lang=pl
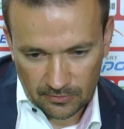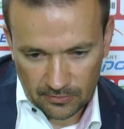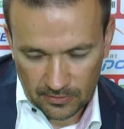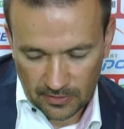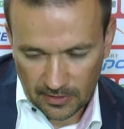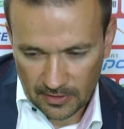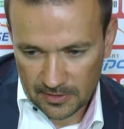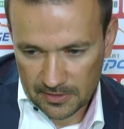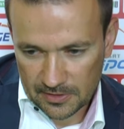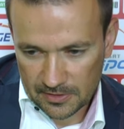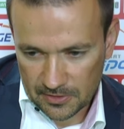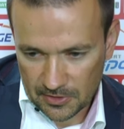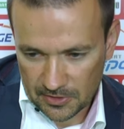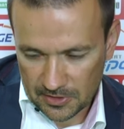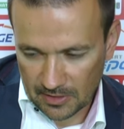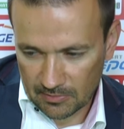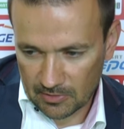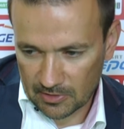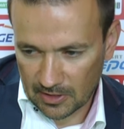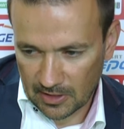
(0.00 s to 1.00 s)
to teraz
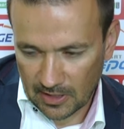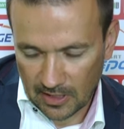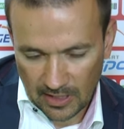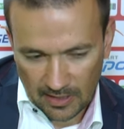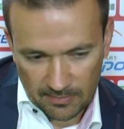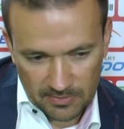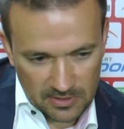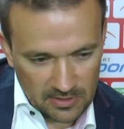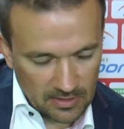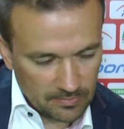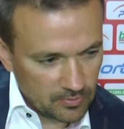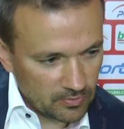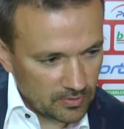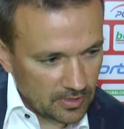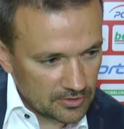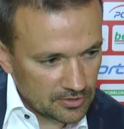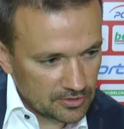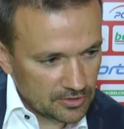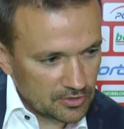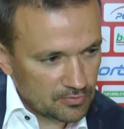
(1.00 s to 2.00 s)
czasami ten klaps dla
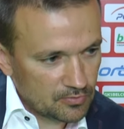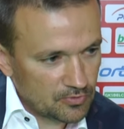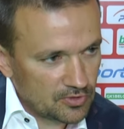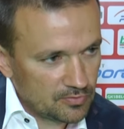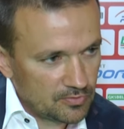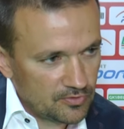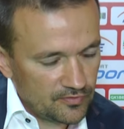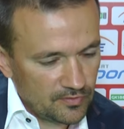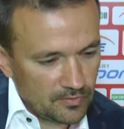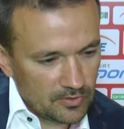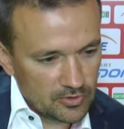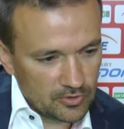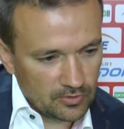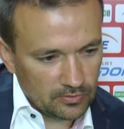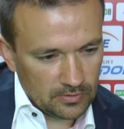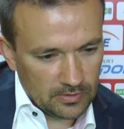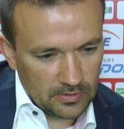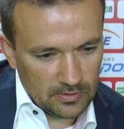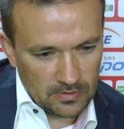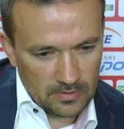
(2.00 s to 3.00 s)
piłkarzy też musi być
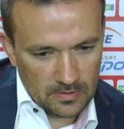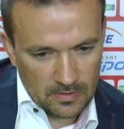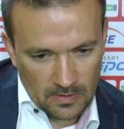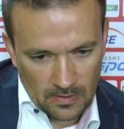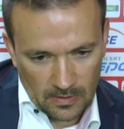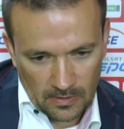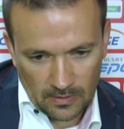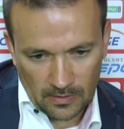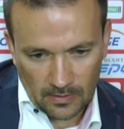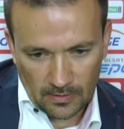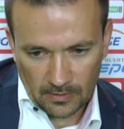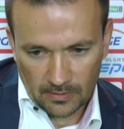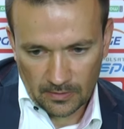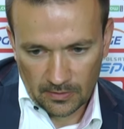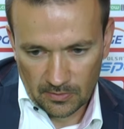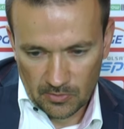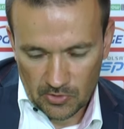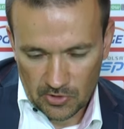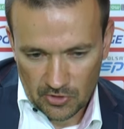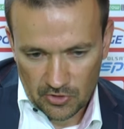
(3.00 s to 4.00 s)
wymierzony i,
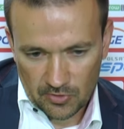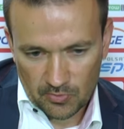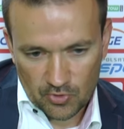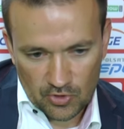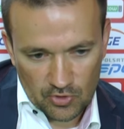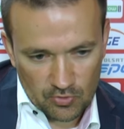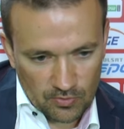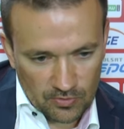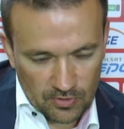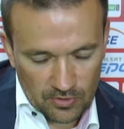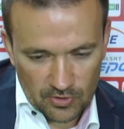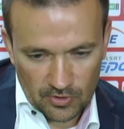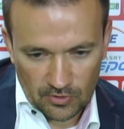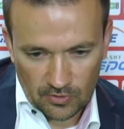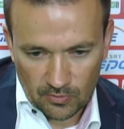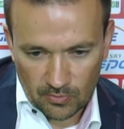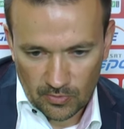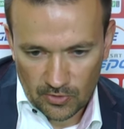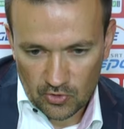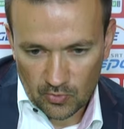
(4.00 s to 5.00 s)
i myślę, że przyszły tydzień
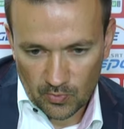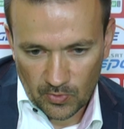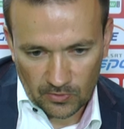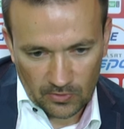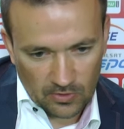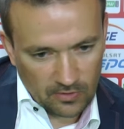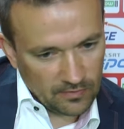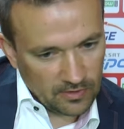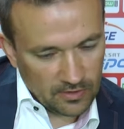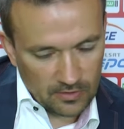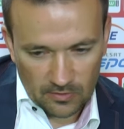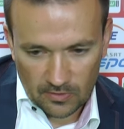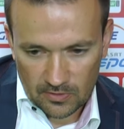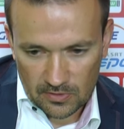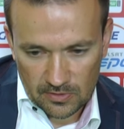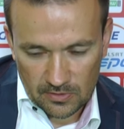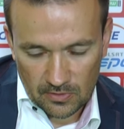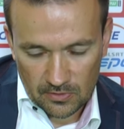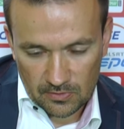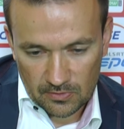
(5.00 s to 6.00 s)
do meczu piątkowego do,
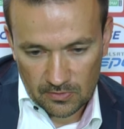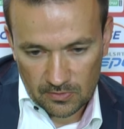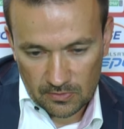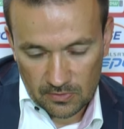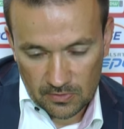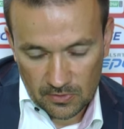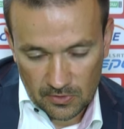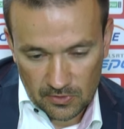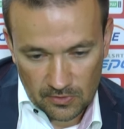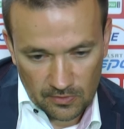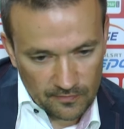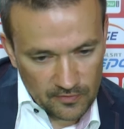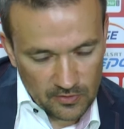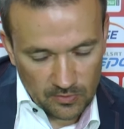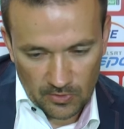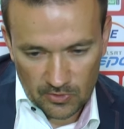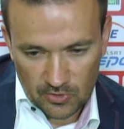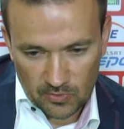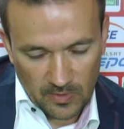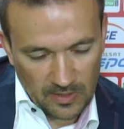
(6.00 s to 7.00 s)
do
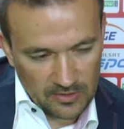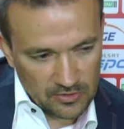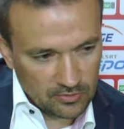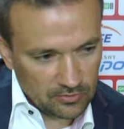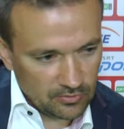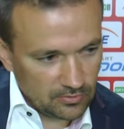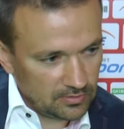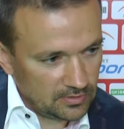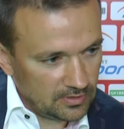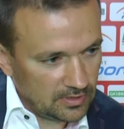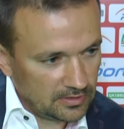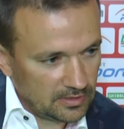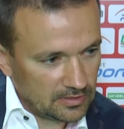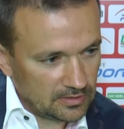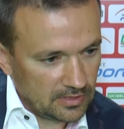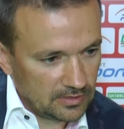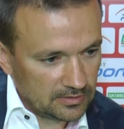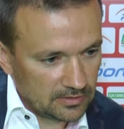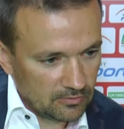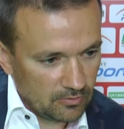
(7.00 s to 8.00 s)
Sosnowcem będzie bardzo trudny dla,
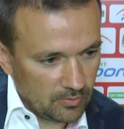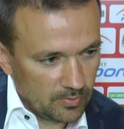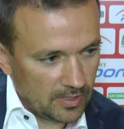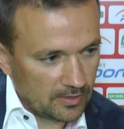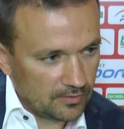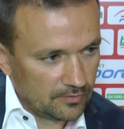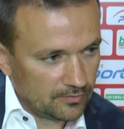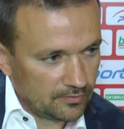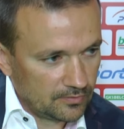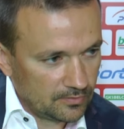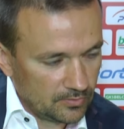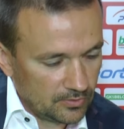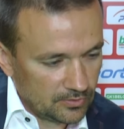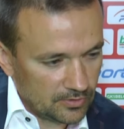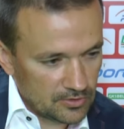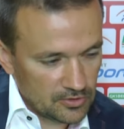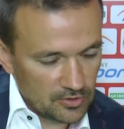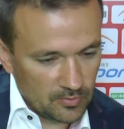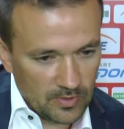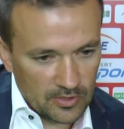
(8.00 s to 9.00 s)
dla tych chłopaków, bo
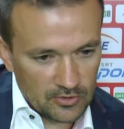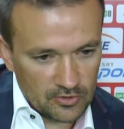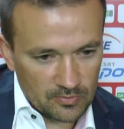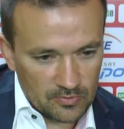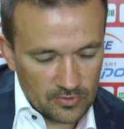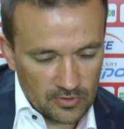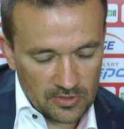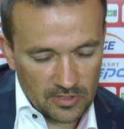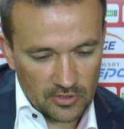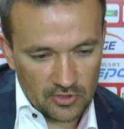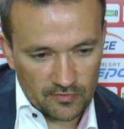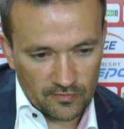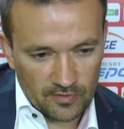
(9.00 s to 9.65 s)
też zobaczą, co znaczy